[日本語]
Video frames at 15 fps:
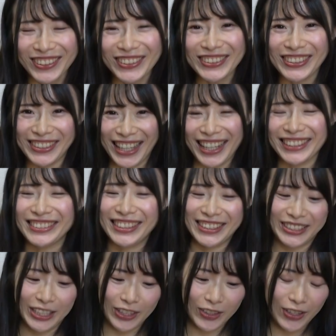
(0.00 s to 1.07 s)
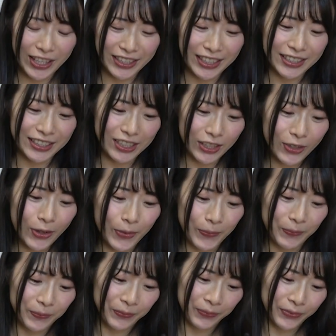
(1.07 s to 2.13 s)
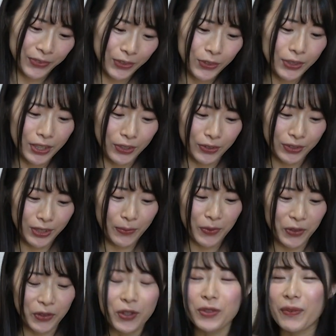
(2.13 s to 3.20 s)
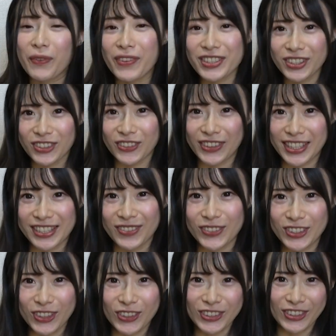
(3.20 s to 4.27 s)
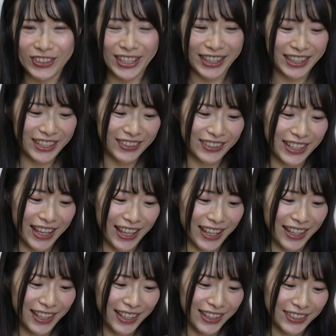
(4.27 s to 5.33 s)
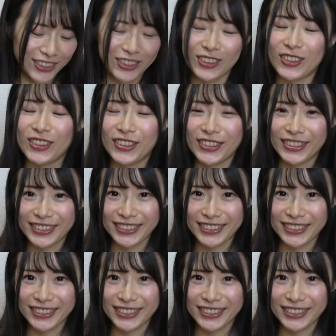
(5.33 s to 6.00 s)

本当にあるんですけど、あったんですけど、どうだろう。でも、このままちょっと私もちょこちょこやってるんで、ちょっと